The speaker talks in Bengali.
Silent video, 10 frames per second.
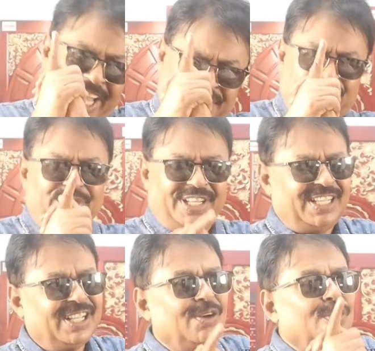একজনই
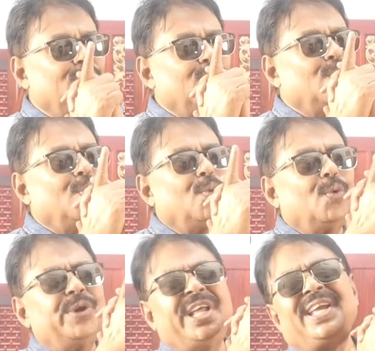
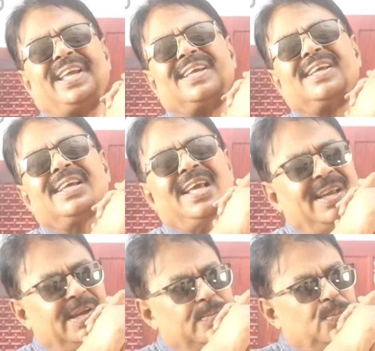উনি
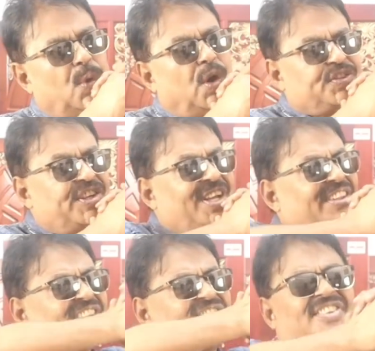বক্তৃতা
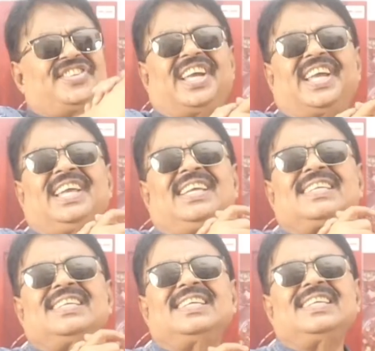দিতে যে
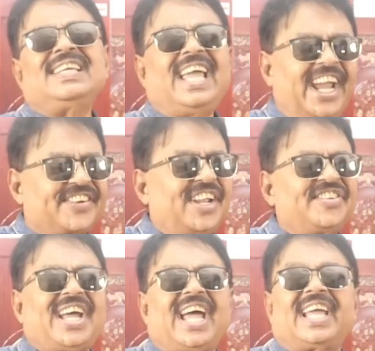একটা
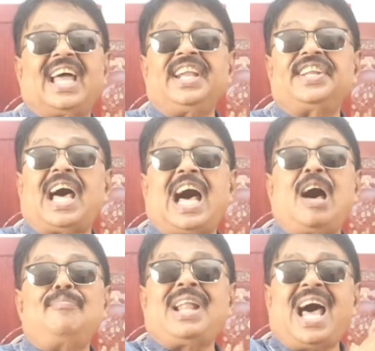জায়গায়
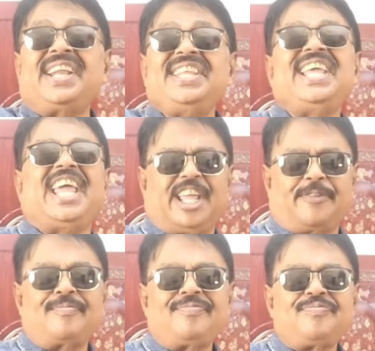নাম না নিয়ে
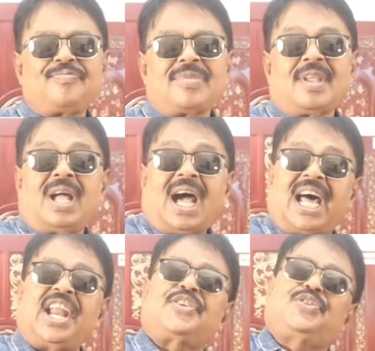
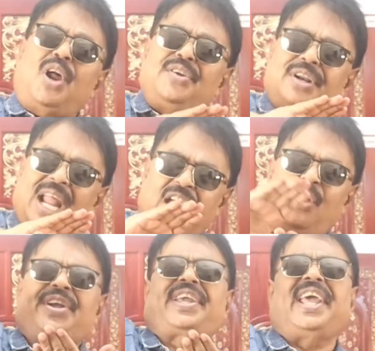আরেকজন
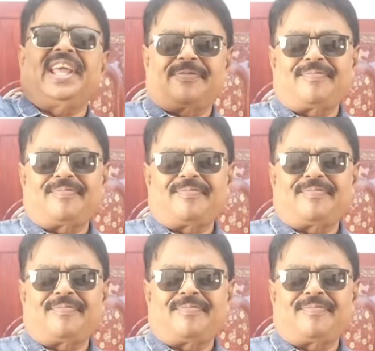নায়ককে